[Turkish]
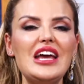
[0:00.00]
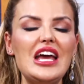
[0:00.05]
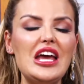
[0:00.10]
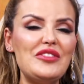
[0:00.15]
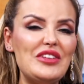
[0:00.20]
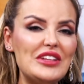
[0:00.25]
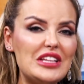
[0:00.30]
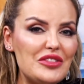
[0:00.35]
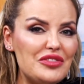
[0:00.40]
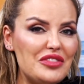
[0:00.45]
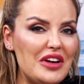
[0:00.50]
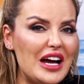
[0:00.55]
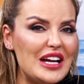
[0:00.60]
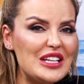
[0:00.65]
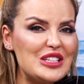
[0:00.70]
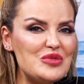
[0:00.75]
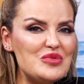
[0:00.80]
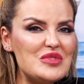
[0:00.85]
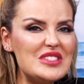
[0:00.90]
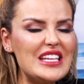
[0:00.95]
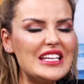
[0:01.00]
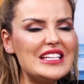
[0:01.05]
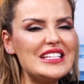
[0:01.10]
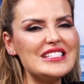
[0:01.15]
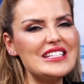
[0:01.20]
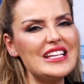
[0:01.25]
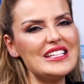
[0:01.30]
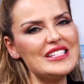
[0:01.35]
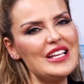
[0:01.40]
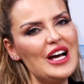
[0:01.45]
Evet efendim
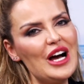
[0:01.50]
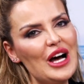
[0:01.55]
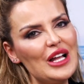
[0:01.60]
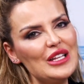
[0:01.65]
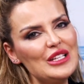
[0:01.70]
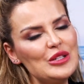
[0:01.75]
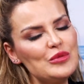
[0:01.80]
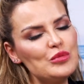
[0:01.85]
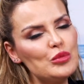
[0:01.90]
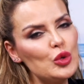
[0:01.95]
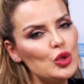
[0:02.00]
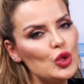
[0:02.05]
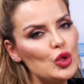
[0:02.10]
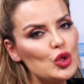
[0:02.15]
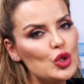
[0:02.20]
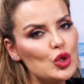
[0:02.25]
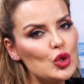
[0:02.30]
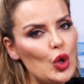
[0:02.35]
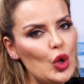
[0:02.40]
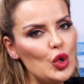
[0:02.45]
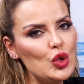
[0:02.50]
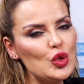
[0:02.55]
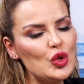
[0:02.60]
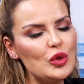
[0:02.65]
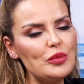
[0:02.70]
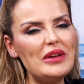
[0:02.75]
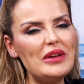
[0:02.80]
8'de sağlığım bugünkü konuğu